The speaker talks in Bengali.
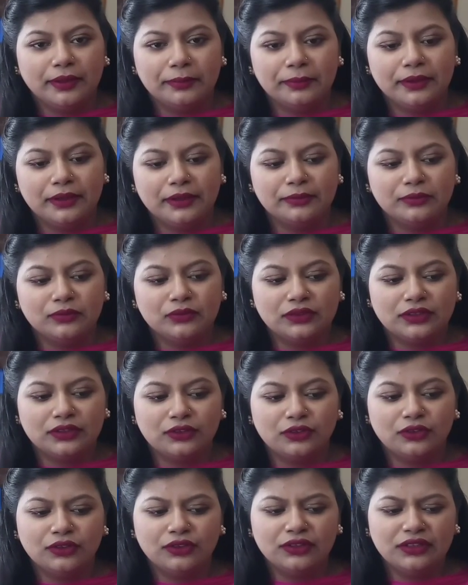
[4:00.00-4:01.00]
ভাবলাম যে
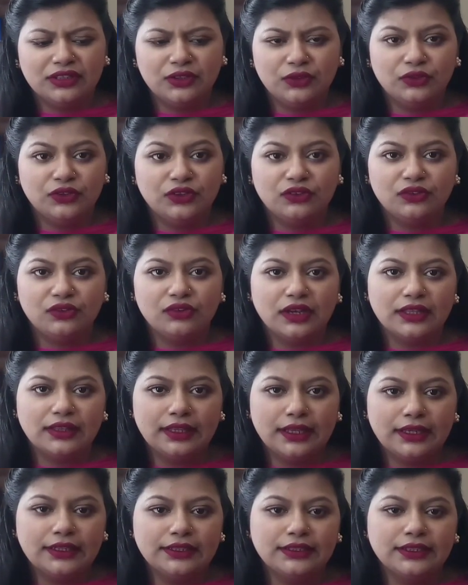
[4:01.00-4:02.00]
যখন টিউটোরিয়ালগুলো
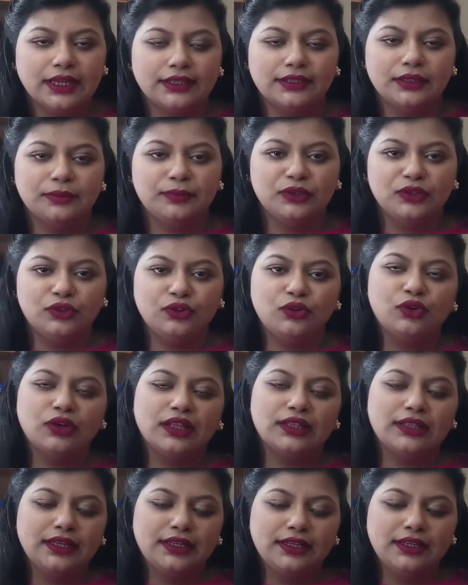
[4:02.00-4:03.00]
দেখি সাজের
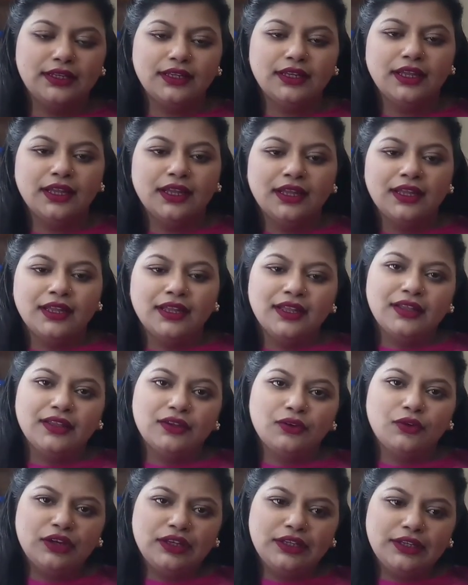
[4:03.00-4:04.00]
ভিডিওগুলো দেখি
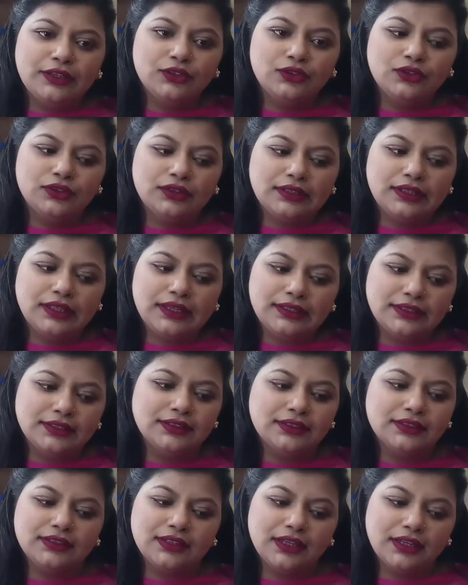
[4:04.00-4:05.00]
অনেক কিছুই
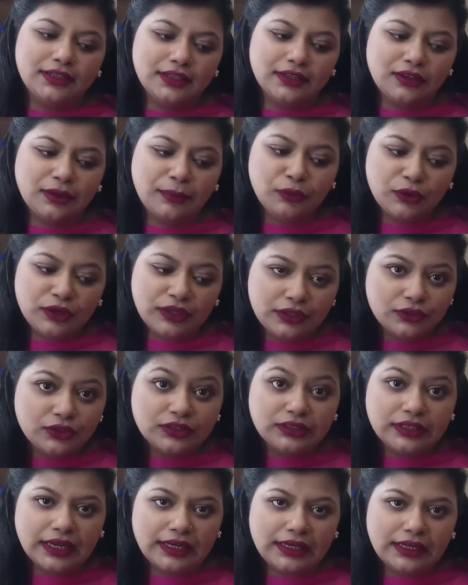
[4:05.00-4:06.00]
দেখতেছি যে এখানে আমি অনেক
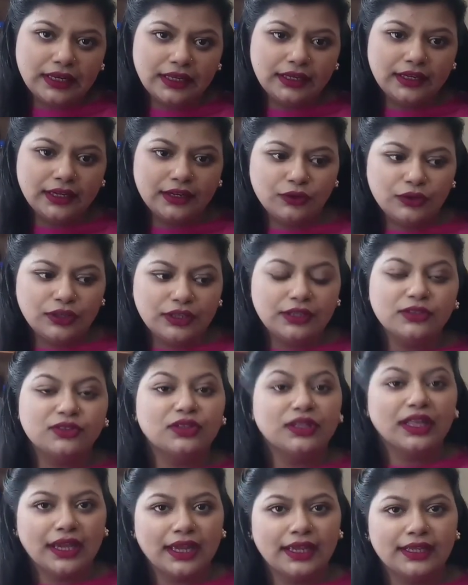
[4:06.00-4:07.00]
কিছু জানি না এখানে অনেক
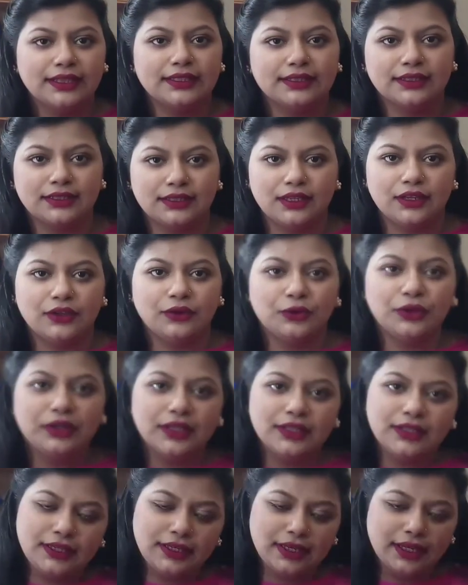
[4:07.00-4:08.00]
কিছু দেখাইতেছে
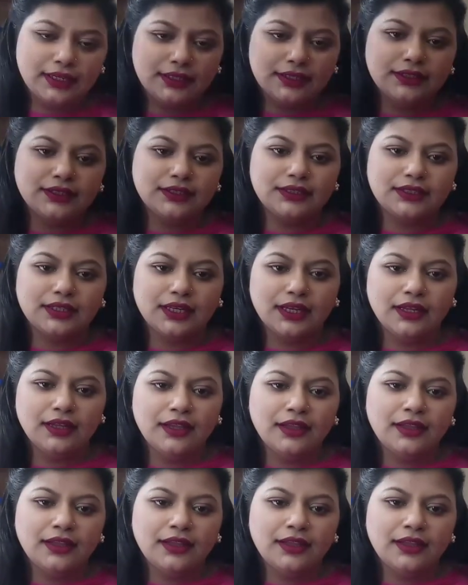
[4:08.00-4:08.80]
ওইখান থেকে আর কি শিখা